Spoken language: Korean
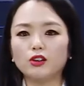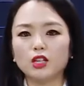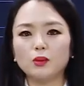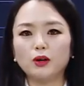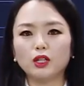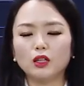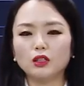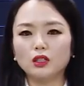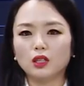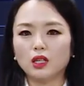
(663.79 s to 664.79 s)

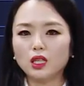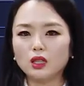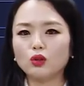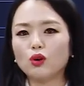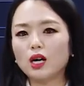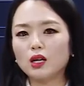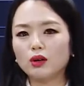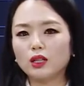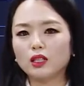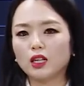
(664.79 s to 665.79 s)
이번에는
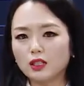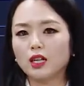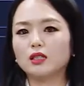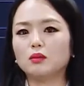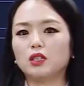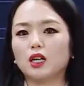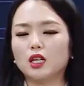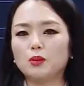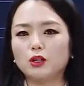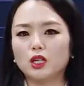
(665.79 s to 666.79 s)
인과관계는 아닙니다.
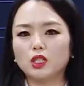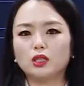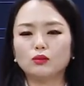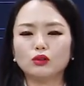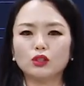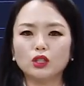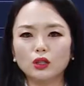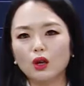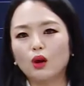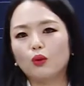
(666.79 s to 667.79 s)
이번에 질문은
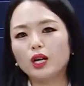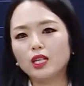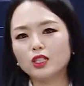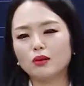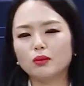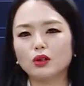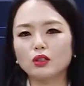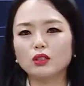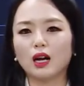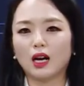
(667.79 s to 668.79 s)

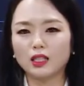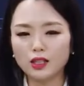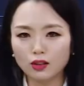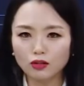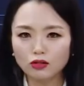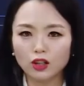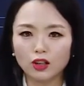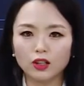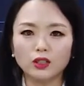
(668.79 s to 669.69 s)
웨이션머는 아닐 거고요.